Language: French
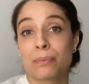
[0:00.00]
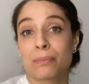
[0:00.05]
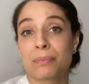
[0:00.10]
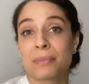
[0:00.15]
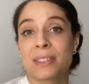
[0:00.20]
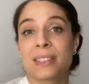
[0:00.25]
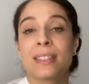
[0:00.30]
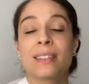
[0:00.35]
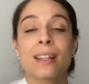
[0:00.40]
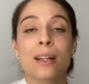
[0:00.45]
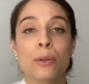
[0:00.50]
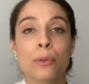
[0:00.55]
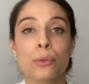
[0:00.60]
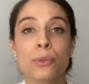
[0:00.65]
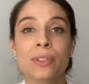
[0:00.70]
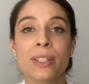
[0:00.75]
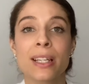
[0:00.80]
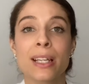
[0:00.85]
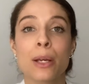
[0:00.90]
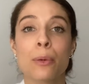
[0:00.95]
c'est un
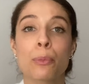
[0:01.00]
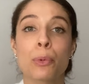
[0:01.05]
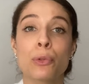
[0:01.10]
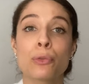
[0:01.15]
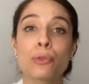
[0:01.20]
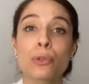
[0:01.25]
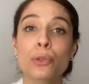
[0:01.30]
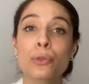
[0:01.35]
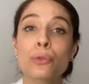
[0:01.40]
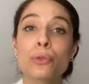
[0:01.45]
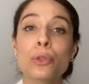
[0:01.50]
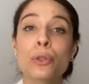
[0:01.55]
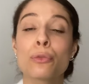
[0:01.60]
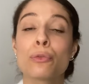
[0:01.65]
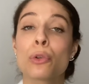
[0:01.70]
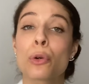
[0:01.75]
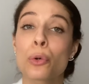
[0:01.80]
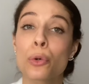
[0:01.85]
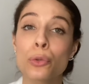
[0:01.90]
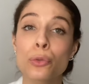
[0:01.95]
conseil un peu fourre-tout que vous
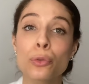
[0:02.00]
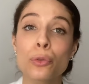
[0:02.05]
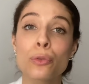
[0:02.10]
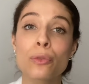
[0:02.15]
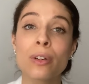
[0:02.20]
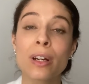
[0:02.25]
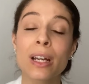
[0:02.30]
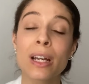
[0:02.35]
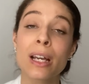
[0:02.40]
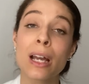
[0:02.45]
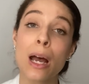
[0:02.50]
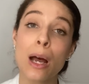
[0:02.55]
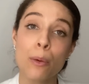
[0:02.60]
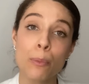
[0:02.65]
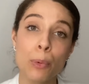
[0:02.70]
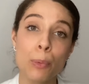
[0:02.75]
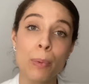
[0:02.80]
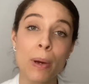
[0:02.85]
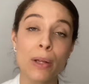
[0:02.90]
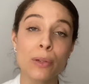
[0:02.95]
retrouverez un peu
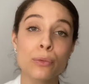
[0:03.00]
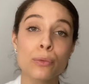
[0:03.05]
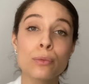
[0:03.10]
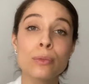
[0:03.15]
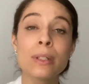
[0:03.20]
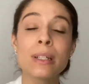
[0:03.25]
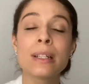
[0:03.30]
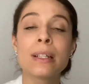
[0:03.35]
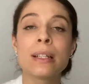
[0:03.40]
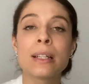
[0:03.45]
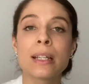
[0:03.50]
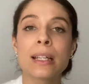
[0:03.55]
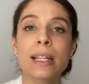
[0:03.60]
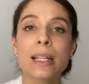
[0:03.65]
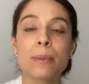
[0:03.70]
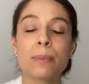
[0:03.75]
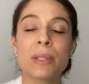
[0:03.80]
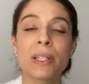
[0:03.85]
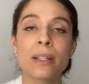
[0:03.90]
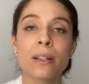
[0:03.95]
partout. Eh
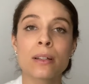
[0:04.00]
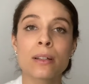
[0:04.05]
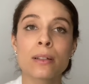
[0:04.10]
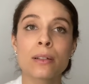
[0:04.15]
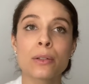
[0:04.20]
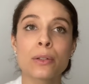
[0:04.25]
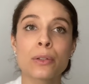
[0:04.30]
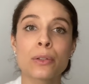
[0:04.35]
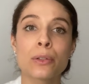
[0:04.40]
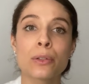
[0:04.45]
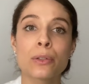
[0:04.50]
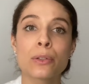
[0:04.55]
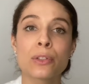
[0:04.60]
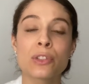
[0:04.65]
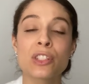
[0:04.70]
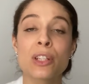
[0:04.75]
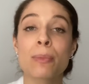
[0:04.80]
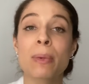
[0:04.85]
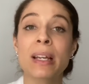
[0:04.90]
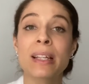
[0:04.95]
bien, euh,
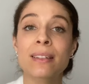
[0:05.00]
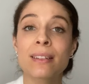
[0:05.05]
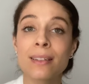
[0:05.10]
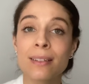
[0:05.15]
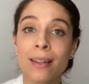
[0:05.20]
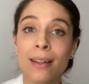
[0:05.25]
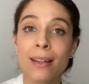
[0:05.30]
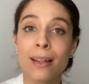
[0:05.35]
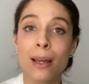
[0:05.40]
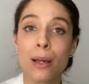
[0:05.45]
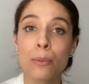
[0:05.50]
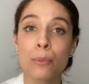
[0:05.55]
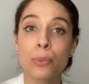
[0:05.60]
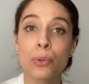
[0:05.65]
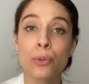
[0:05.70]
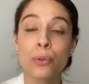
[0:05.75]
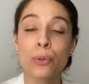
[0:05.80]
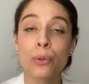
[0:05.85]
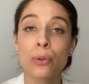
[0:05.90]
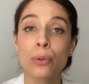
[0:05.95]
j'aimerais détailler un
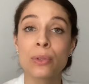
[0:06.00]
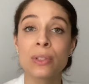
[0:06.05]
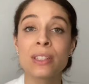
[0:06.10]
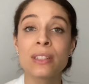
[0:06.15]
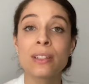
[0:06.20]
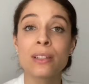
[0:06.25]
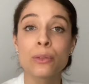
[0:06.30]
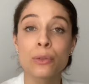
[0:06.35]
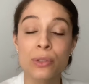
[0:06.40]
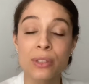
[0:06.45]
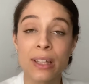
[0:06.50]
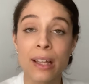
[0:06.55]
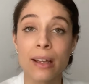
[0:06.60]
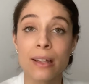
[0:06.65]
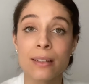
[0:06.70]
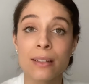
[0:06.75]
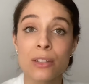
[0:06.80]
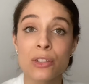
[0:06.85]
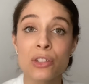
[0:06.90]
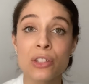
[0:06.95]
peu l'idée de
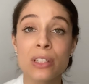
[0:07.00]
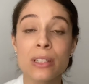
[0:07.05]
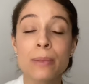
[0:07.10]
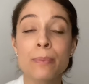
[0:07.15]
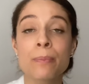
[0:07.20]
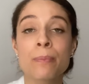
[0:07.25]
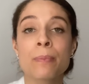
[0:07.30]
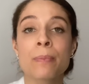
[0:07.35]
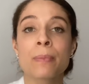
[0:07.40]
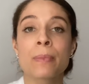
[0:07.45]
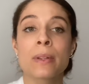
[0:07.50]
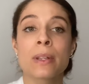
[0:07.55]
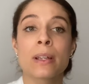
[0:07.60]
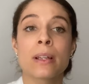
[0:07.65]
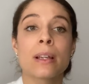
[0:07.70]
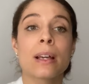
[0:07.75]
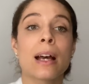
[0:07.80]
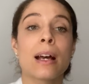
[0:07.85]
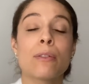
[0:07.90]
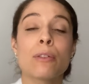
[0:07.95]
stratégie.
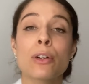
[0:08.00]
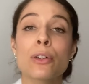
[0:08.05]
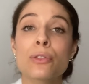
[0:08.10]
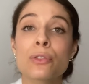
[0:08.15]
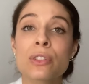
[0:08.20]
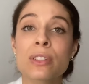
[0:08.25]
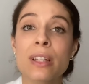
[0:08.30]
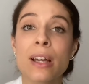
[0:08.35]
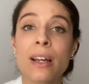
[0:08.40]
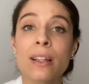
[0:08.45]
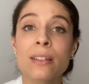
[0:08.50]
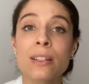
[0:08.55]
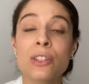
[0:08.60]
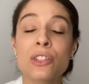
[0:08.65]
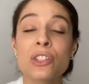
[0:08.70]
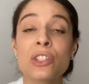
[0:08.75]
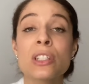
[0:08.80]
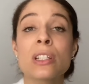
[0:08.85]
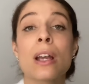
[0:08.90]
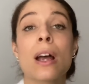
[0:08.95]
Avoir une
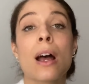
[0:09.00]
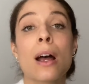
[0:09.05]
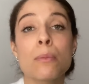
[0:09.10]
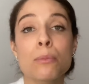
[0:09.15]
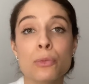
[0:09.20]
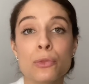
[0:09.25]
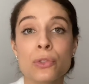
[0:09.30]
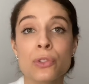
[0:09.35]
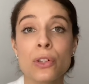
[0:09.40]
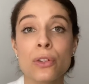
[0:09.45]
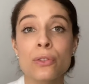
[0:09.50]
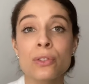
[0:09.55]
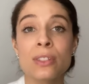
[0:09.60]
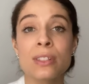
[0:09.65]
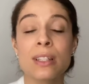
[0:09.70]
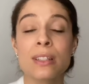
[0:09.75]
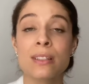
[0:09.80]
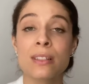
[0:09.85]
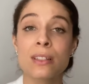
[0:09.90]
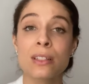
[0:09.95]
stratégie, à mon sens, ça
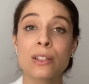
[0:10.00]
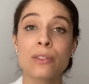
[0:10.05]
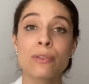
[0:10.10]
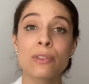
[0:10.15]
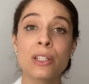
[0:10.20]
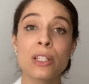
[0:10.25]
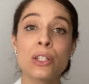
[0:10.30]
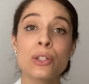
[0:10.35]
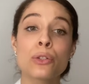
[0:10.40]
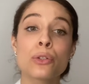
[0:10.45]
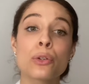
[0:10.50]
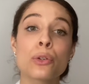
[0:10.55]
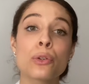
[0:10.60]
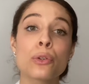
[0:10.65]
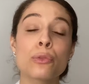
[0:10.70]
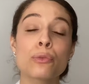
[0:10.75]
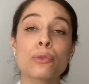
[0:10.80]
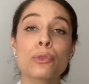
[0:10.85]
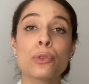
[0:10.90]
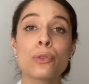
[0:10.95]
signifie que
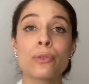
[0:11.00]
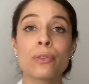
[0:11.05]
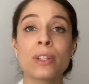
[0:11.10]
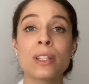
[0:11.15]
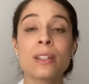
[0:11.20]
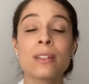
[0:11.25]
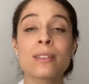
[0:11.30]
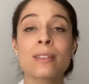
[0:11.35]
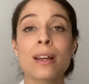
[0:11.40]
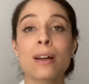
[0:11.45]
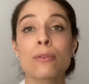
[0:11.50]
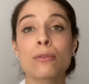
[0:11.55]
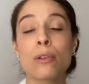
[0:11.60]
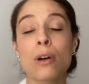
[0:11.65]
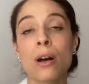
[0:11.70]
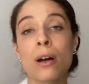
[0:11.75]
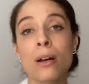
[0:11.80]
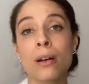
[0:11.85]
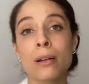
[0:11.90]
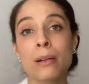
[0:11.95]
vous devez
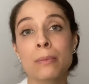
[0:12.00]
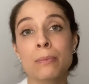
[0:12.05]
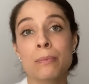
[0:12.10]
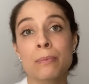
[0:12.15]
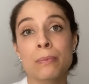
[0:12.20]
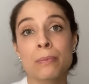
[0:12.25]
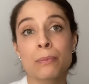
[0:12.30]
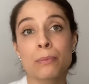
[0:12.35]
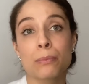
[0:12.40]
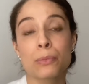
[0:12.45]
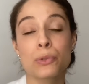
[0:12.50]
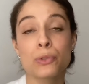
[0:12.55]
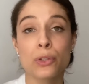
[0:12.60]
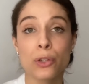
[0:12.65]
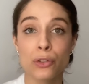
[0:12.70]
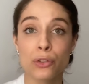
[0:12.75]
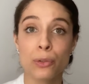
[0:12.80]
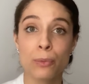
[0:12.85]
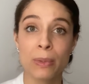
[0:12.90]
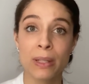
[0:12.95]
savoir plusieurs
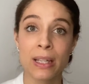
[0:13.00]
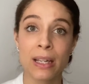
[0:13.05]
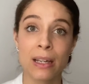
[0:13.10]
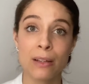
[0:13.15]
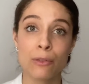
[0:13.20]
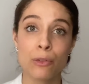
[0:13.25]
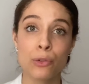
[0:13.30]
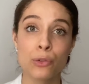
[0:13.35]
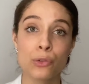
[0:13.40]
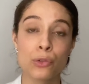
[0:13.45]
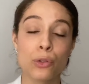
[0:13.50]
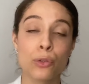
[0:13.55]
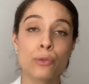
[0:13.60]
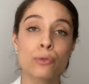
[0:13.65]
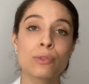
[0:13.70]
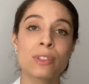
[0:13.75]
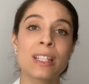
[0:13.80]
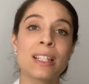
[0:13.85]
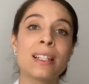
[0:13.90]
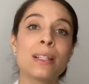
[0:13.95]
semaines à l'avance ce que
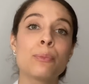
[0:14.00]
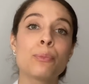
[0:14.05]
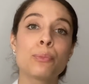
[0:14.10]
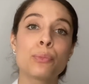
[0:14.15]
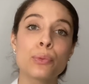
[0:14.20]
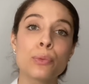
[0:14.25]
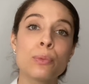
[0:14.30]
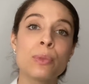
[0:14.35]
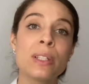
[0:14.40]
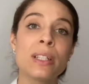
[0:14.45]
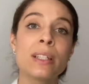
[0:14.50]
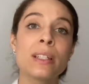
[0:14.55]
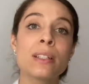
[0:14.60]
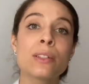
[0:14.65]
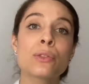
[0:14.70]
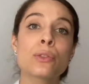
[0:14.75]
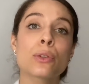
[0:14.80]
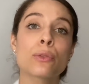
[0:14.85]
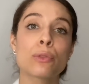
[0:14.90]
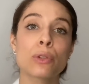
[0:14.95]
vous allez publier
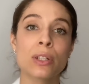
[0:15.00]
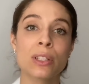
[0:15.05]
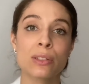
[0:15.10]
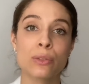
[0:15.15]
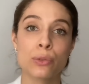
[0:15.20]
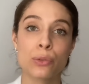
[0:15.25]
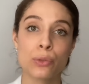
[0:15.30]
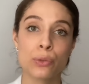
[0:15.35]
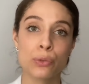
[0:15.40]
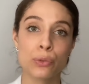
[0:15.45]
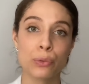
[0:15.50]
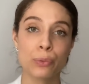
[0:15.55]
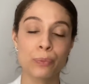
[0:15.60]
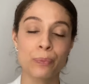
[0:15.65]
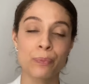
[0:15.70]
sur vos réseaux sociaux.